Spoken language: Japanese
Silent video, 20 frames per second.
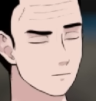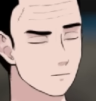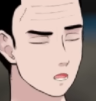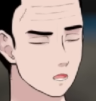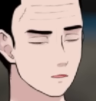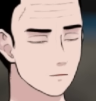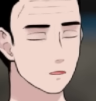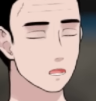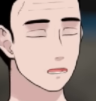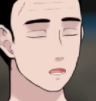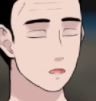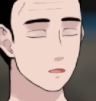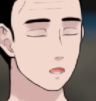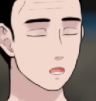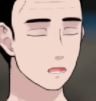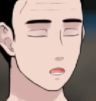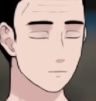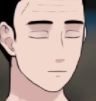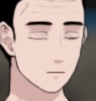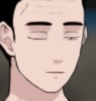たいあの
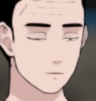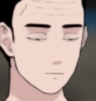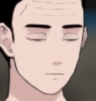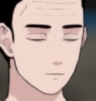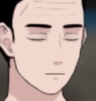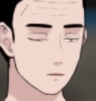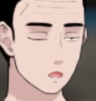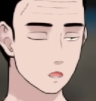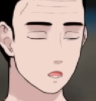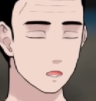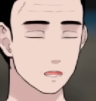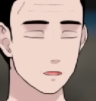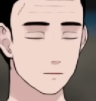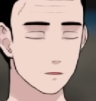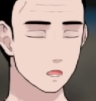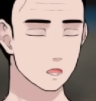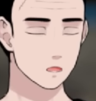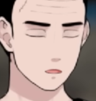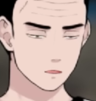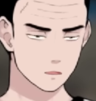持ってるだけ
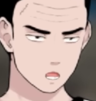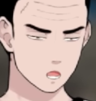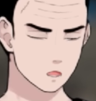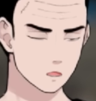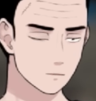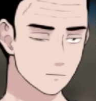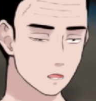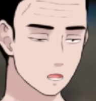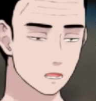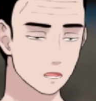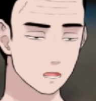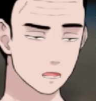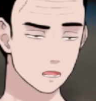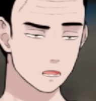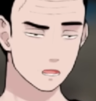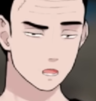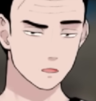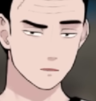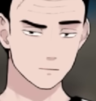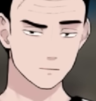でも、
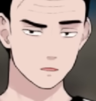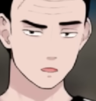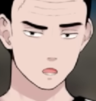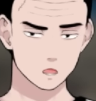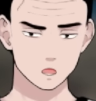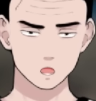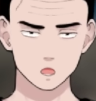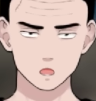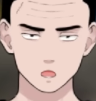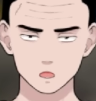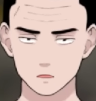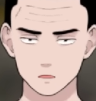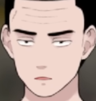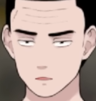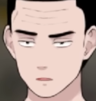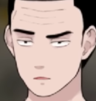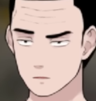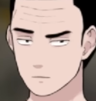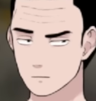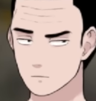えー、ポルの方に、
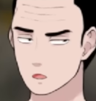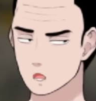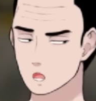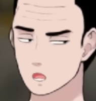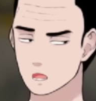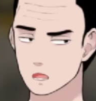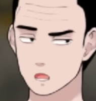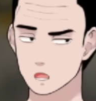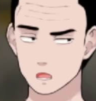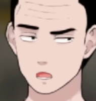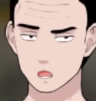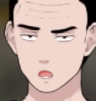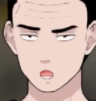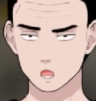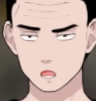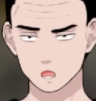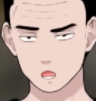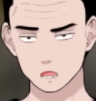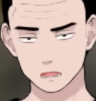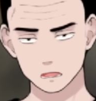自動ポルの方に引っ
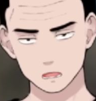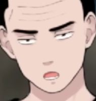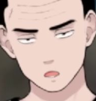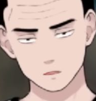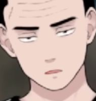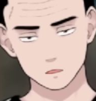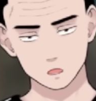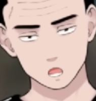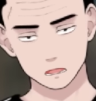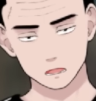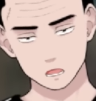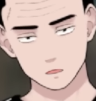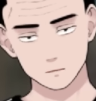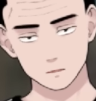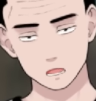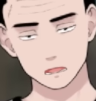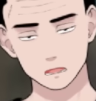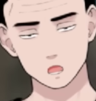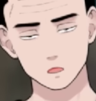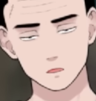かかるので、
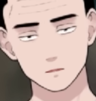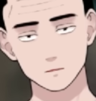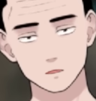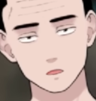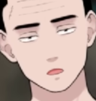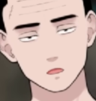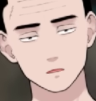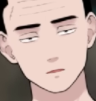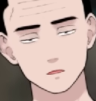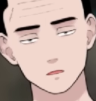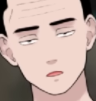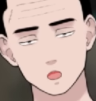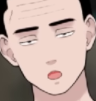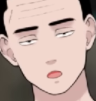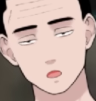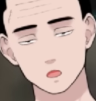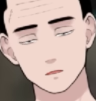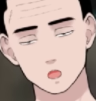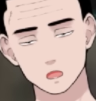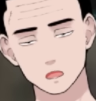普通の人は
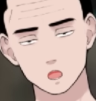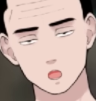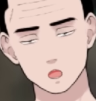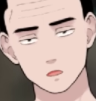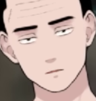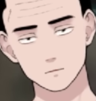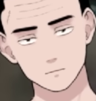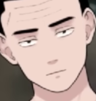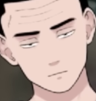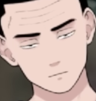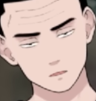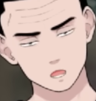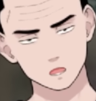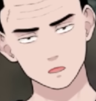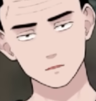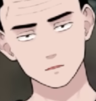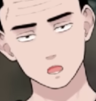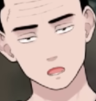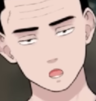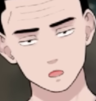触らないですよ、絶
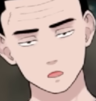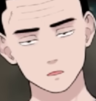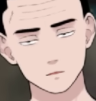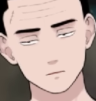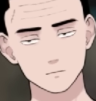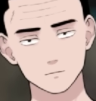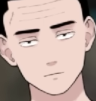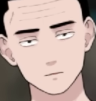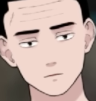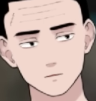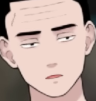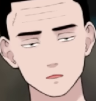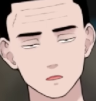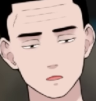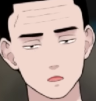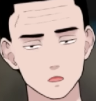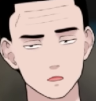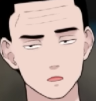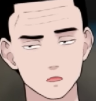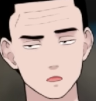対に。
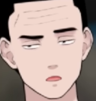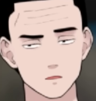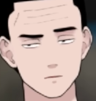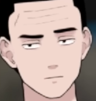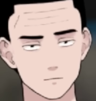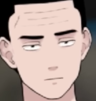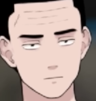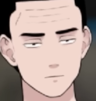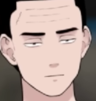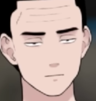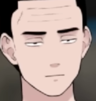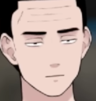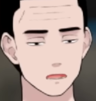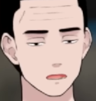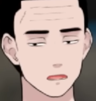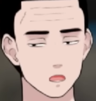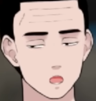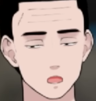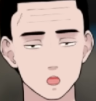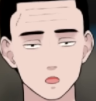うん。
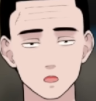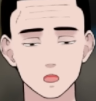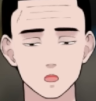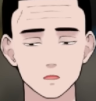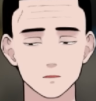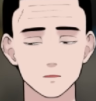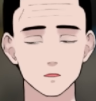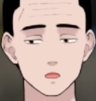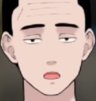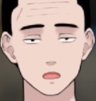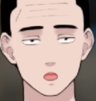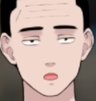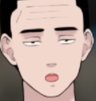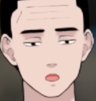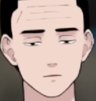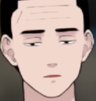そんなことで、いくら